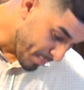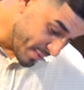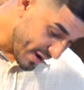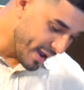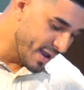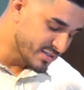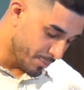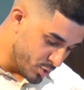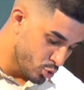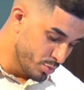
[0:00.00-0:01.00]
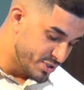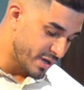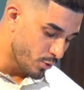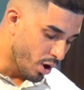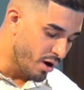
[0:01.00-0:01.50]
1 Reis, capítulo número
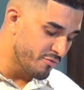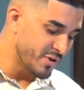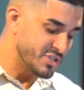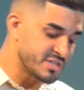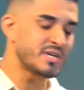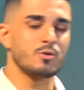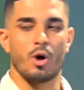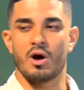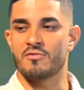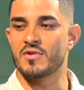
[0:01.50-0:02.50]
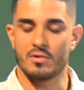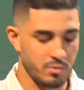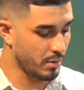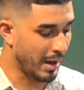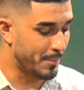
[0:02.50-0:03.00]
19, 19,
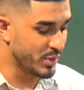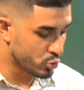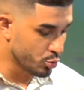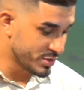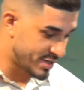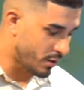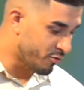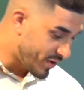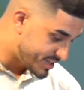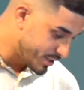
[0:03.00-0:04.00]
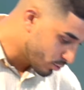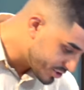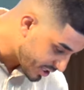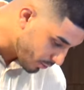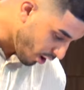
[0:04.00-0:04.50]
capítulo número 19, versículo
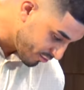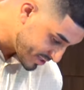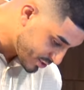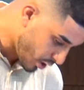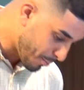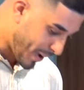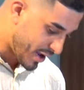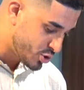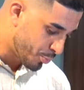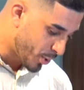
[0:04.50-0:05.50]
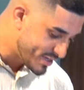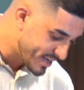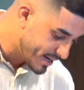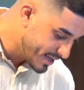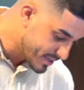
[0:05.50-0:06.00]
19, diz assim: ó, E partiu, pois,
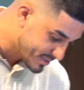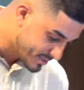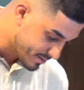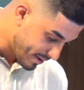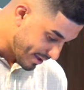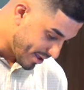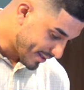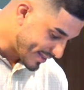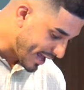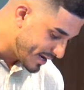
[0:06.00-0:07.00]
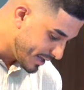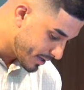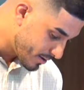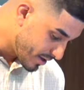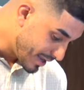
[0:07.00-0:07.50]
Elias dali
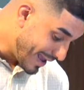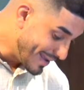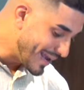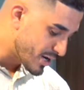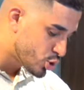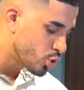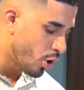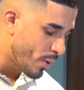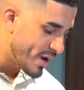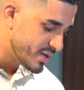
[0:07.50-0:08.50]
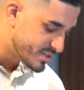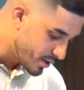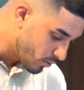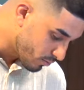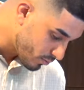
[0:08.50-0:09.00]
e achou a
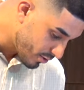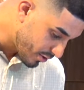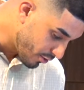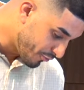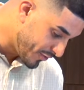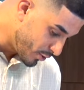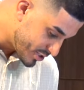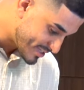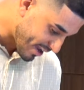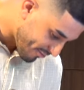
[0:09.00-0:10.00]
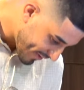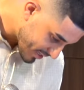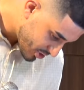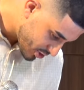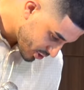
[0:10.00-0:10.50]
Eliseu, filho de
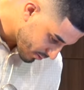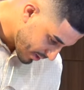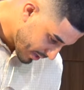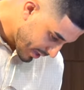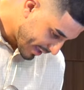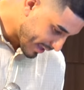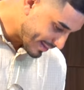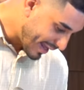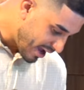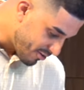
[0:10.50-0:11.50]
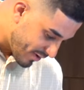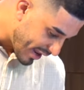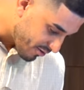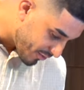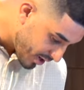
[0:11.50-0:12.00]
Safete, que andava
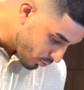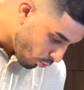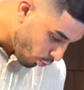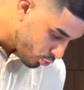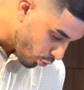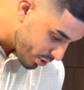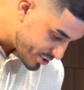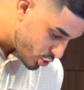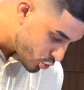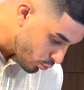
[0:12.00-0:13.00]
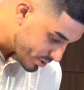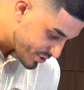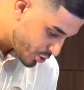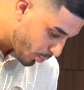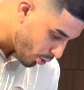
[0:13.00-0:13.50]
lavrando com doze
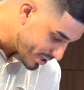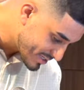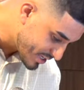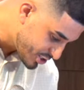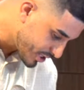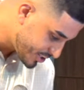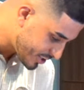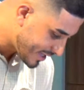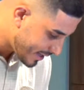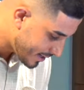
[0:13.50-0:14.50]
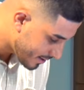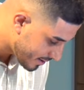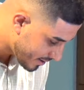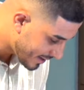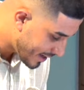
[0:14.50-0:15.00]
juntas de bois adiante
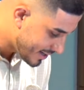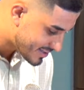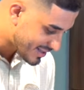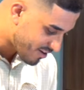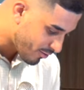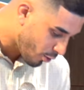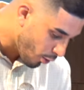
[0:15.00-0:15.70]
dele e ele estava